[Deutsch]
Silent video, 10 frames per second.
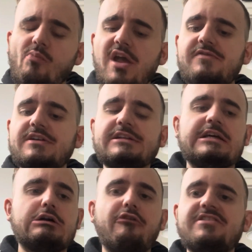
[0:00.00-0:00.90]
Ich werde den
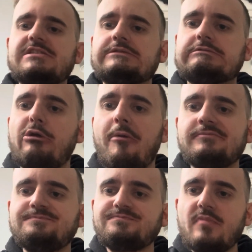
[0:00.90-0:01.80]
gleich aufessen.
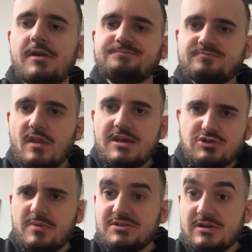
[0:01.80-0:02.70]
Jetzt
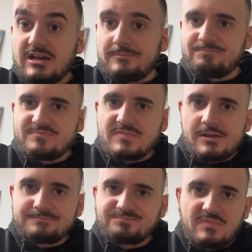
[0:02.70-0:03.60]
kommt erstmal der
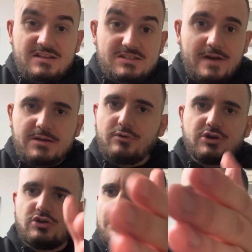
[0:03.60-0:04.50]
zweite Burger.
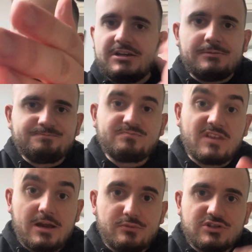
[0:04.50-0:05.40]
Ich schaue mal dahin.
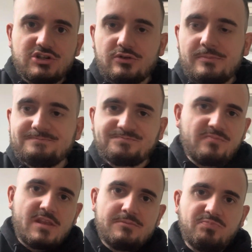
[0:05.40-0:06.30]
Dahin muss ich schauen.
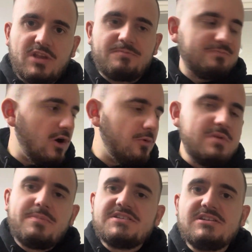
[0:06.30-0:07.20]
Auch
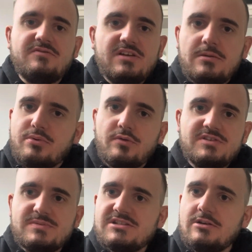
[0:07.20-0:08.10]
mir passieren Fehler.
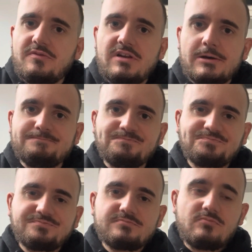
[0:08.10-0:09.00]
Profis passieren auch Fehler.
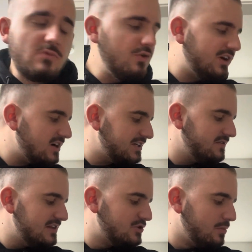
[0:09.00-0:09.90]
Und der Kater
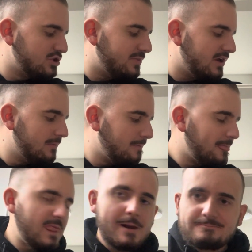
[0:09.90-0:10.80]
will jetzt rüberspringen.
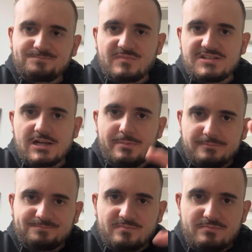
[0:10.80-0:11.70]
Deshalb,
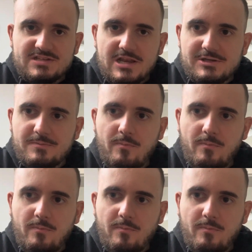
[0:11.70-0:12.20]
bis gleich.